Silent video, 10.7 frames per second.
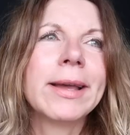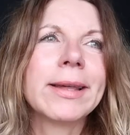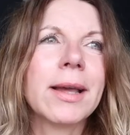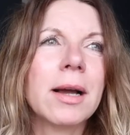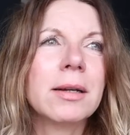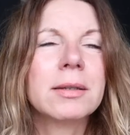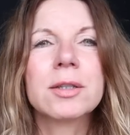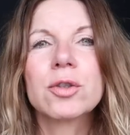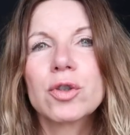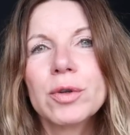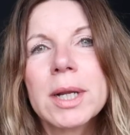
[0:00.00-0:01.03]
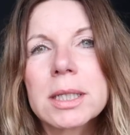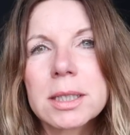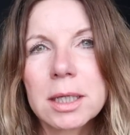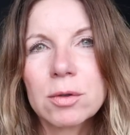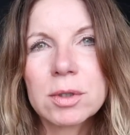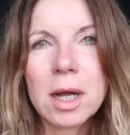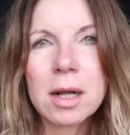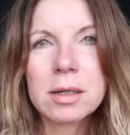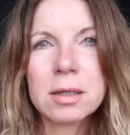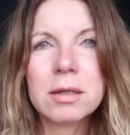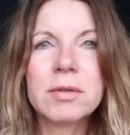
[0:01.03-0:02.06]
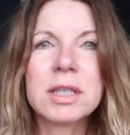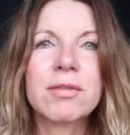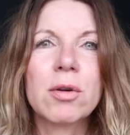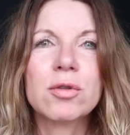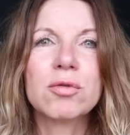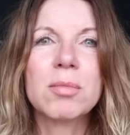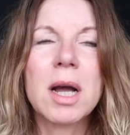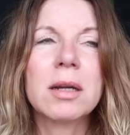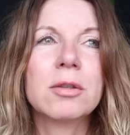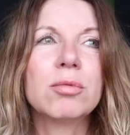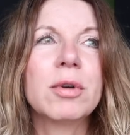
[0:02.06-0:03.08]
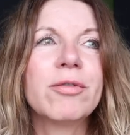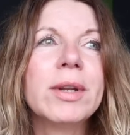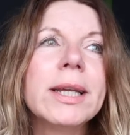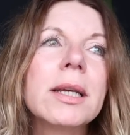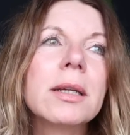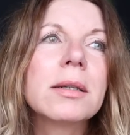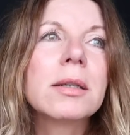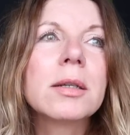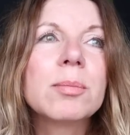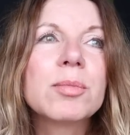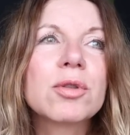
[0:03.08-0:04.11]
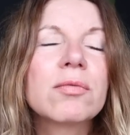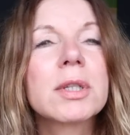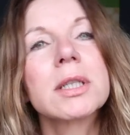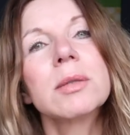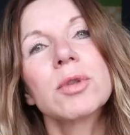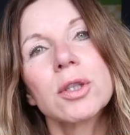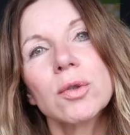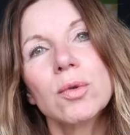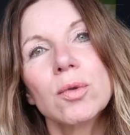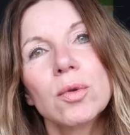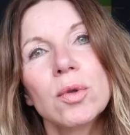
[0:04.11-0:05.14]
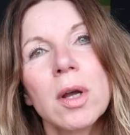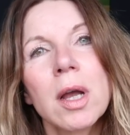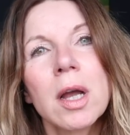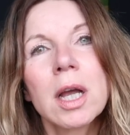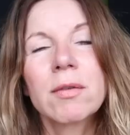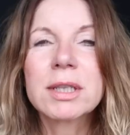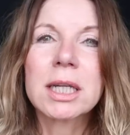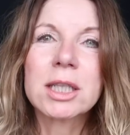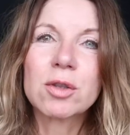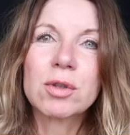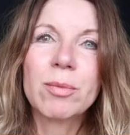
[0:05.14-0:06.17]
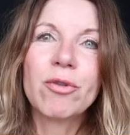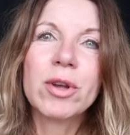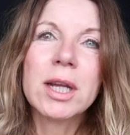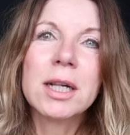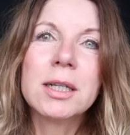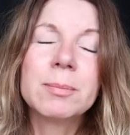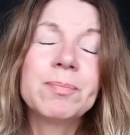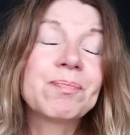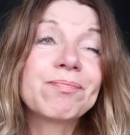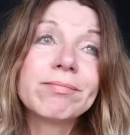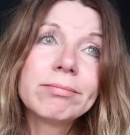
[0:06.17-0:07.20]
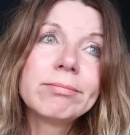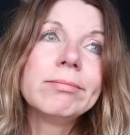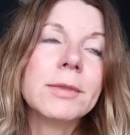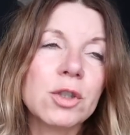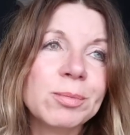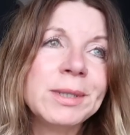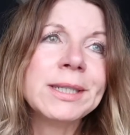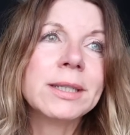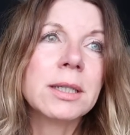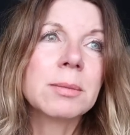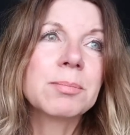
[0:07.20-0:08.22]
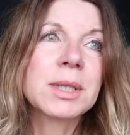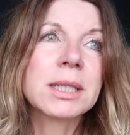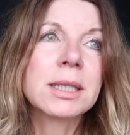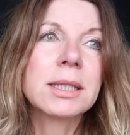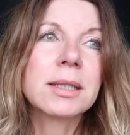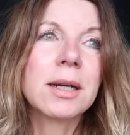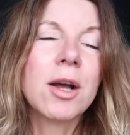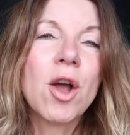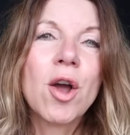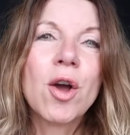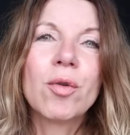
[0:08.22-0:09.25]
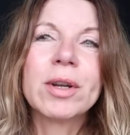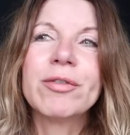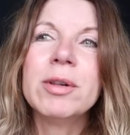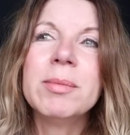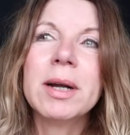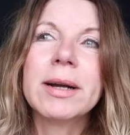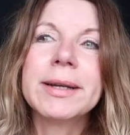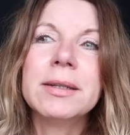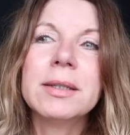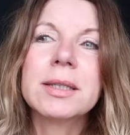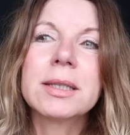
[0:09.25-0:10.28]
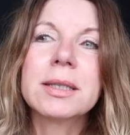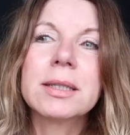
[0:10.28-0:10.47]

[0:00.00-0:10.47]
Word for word: ja, ne, so Schönheitssachen unterhalten, ne? was Frauen so machen, über Pflegetipps und was nimmst du, was kannst du empfehlen, Schminktipps etc. Und da fiel mir ein, es